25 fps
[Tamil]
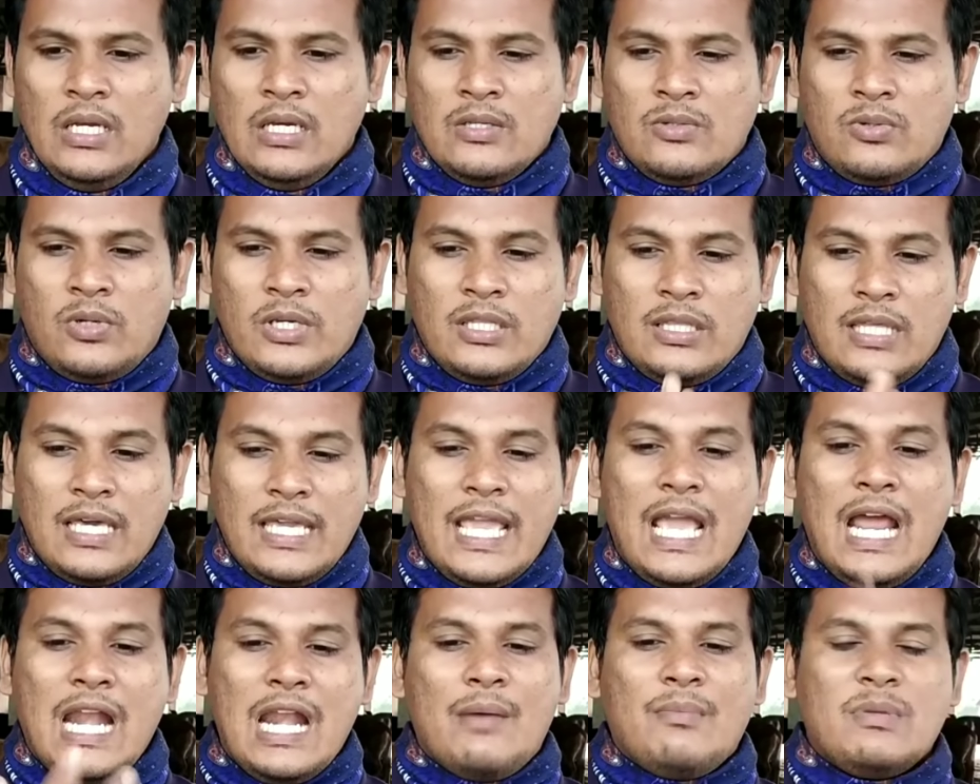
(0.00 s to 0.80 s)
ஸோ இதை
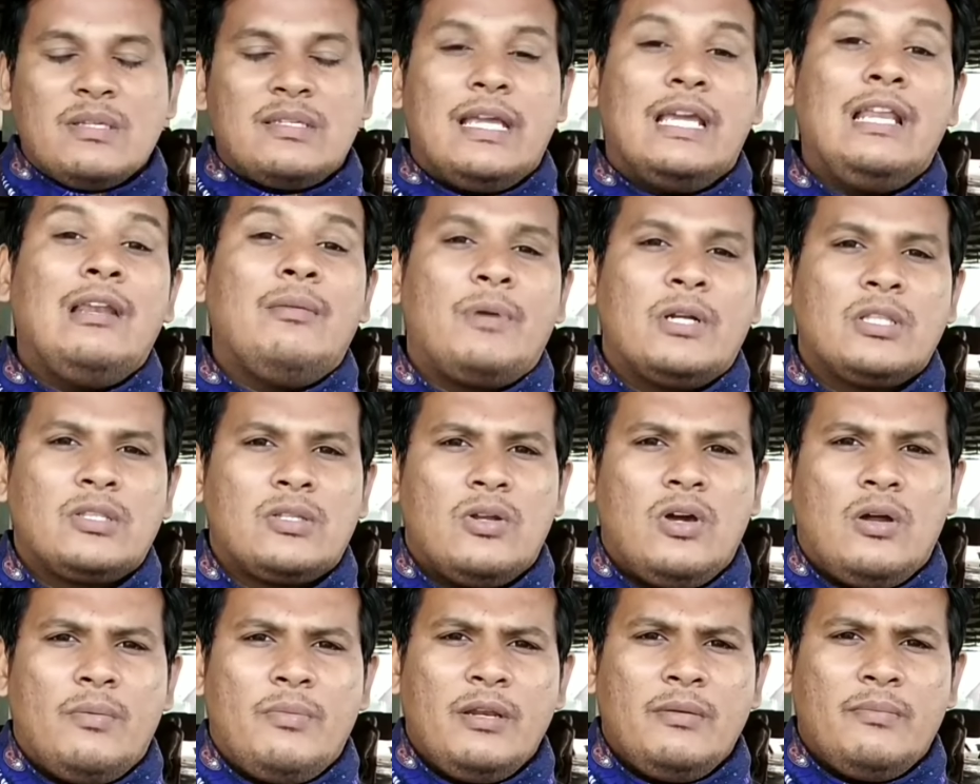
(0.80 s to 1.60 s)
ஏன் நம்ம
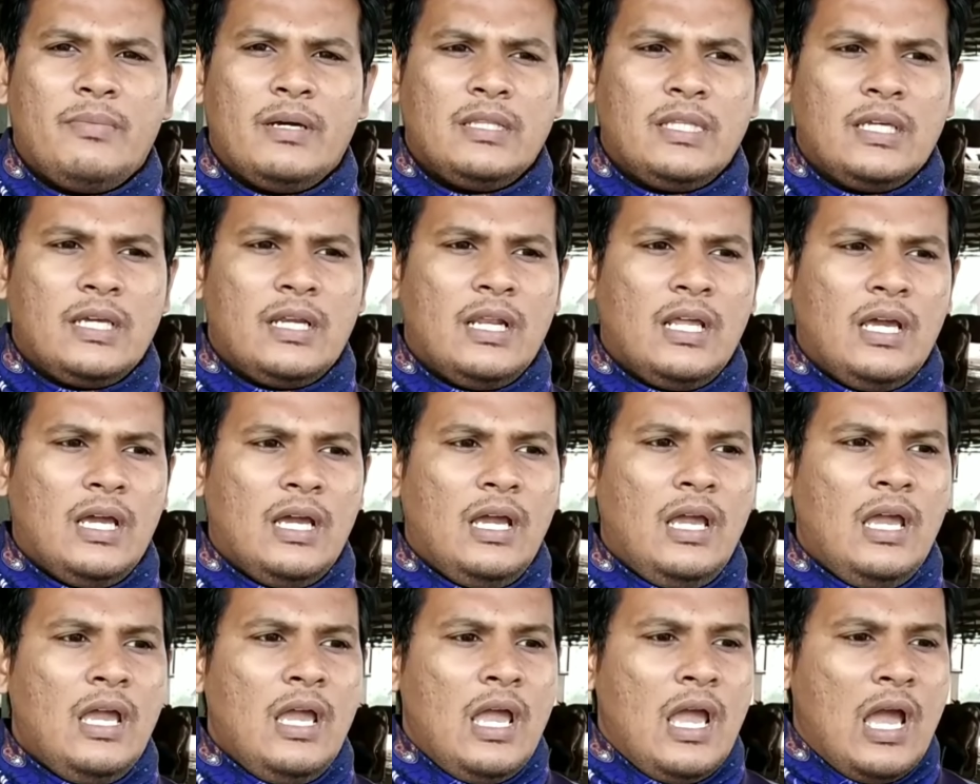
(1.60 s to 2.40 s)
செயல்படுத்தணும் அப்படின்னு பார்த்தீங்கன்னா
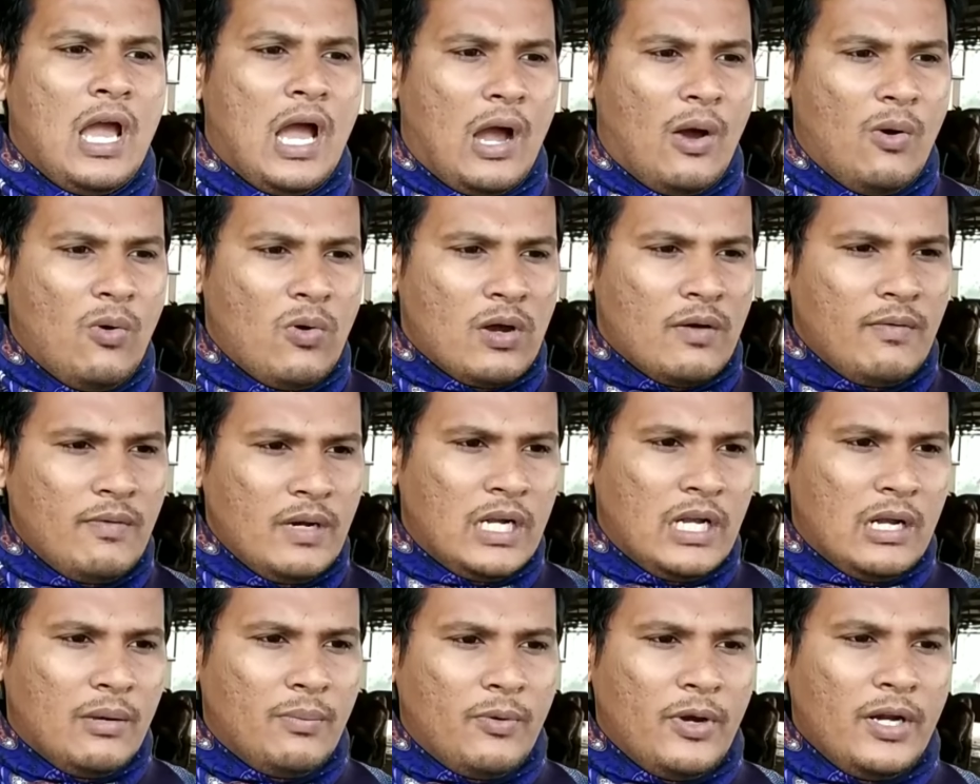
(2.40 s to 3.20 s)
அவங்க
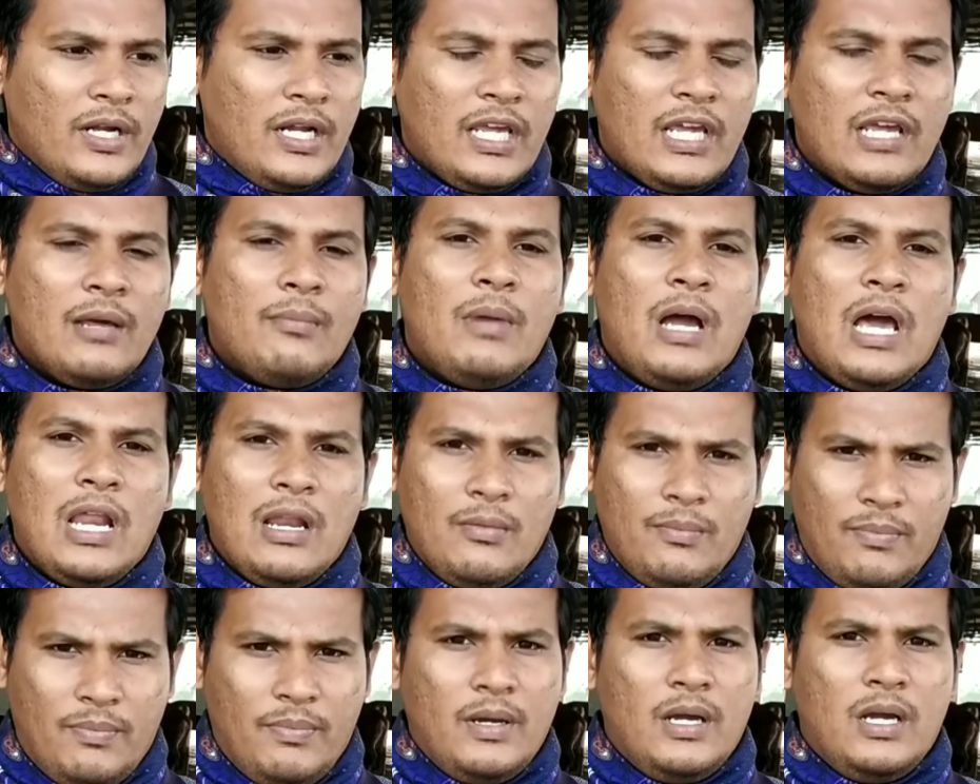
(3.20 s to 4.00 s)
வீட்டில் போயிட்டு நீங்கள்
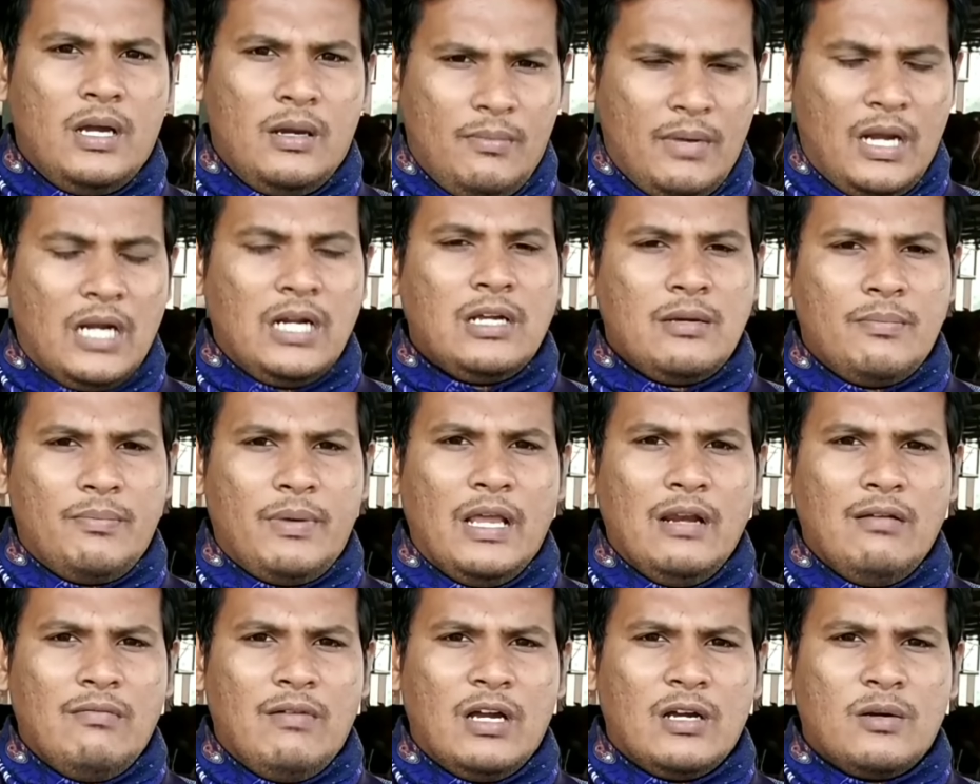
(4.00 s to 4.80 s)
மாலை மாட்டுக்கு
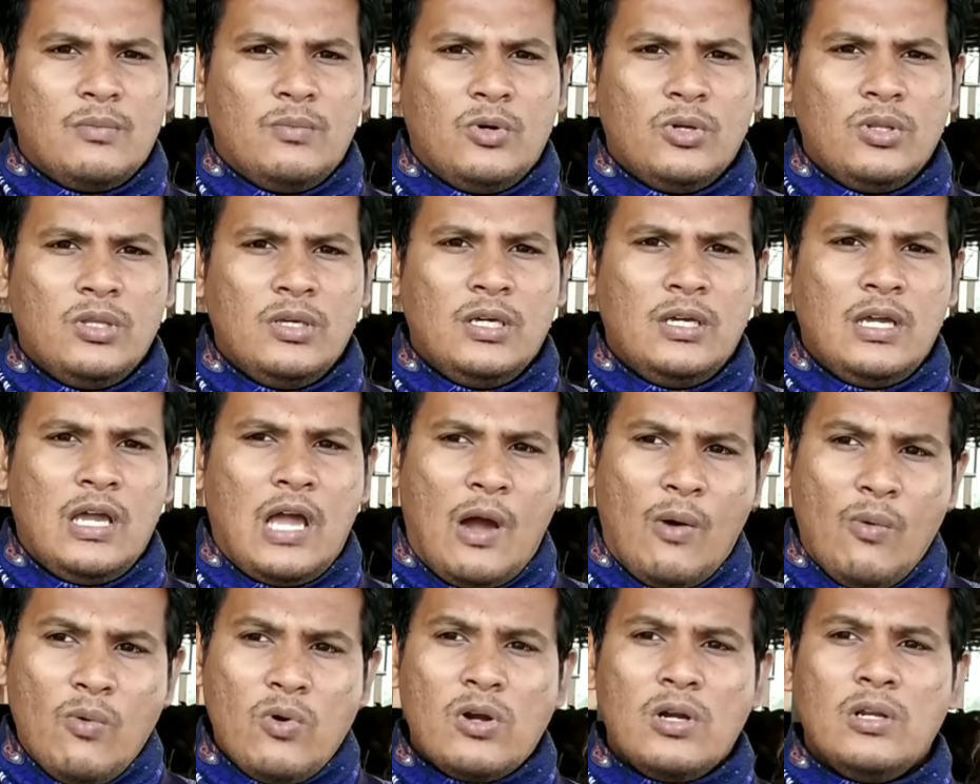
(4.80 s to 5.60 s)
பால் வாங்கும் போது
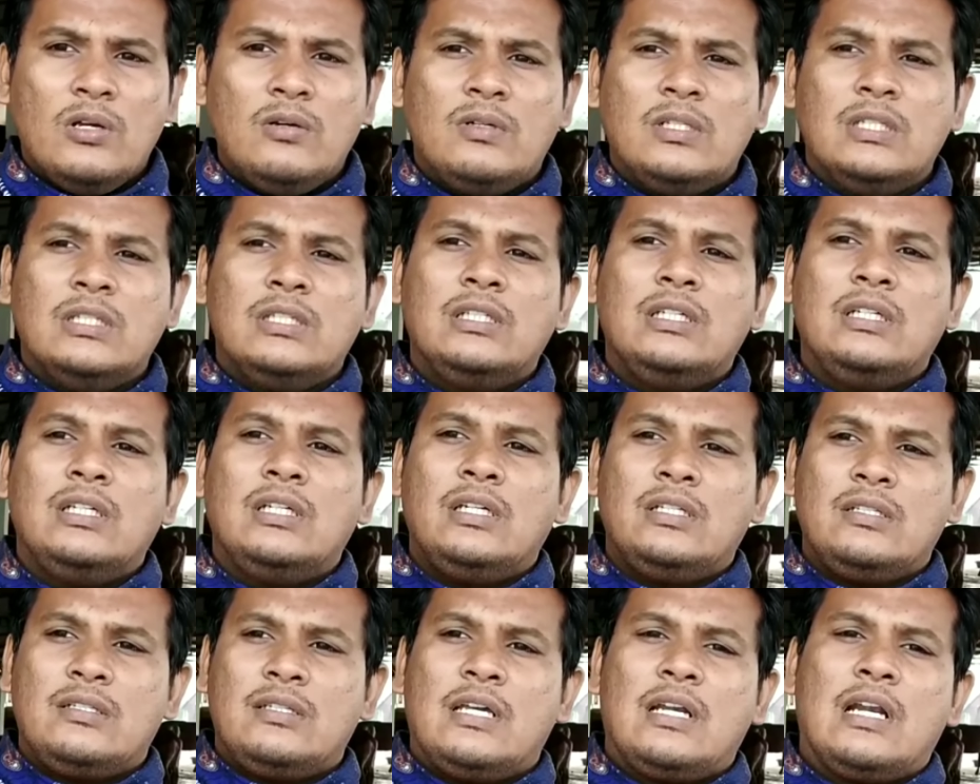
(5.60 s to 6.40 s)
அவங்களும் வந்து
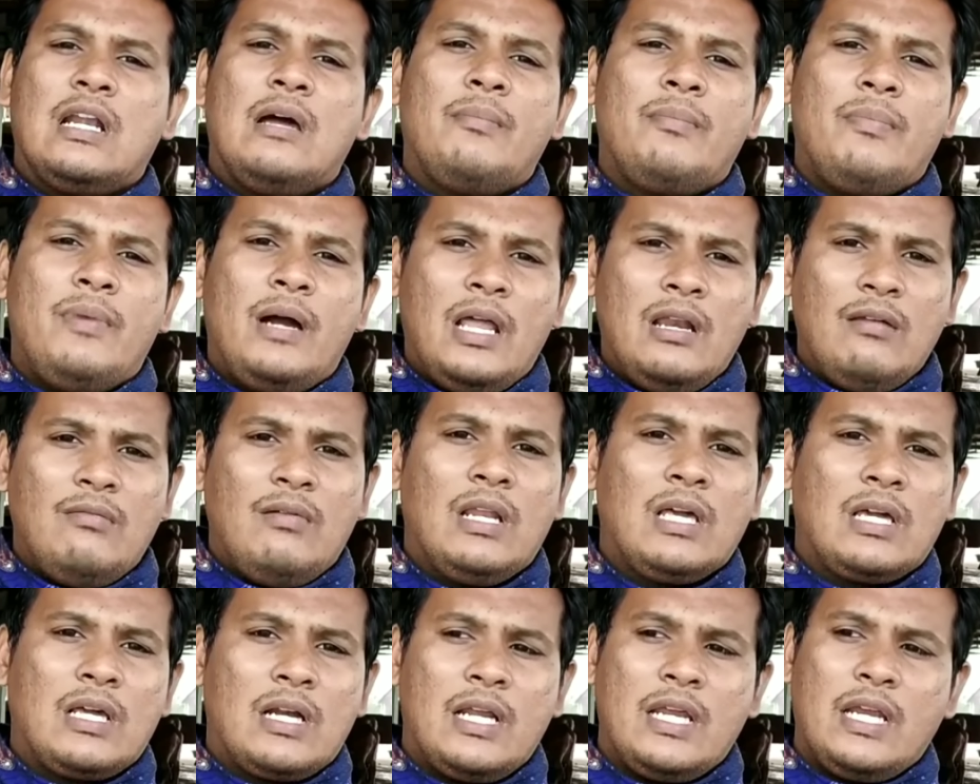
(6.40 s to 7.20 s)
சார் நான் பால்
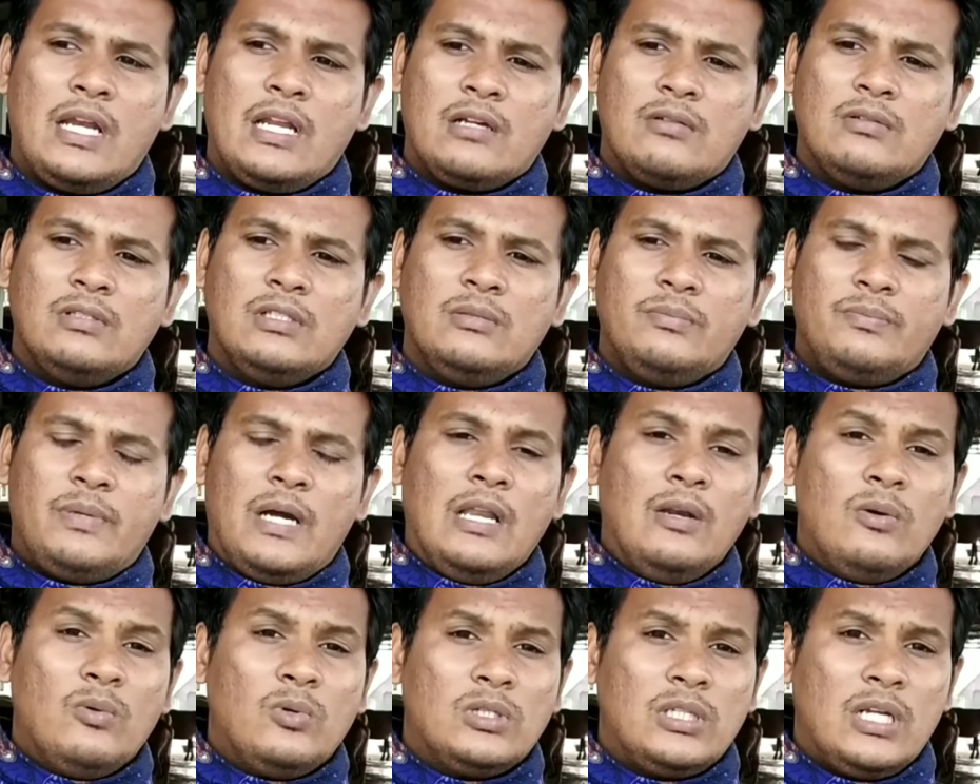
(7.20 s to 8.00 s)
வளர்க்குறேன் எனக்கு வந்து
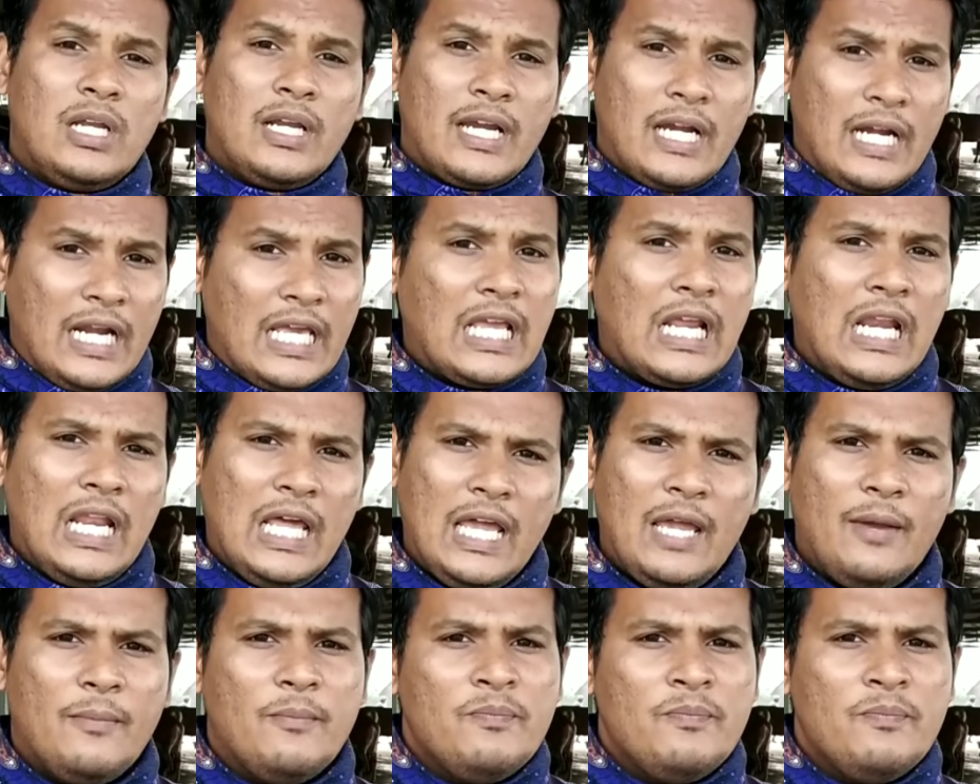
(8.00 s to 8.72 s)
பால் ஊத்துனா கிடைக்கல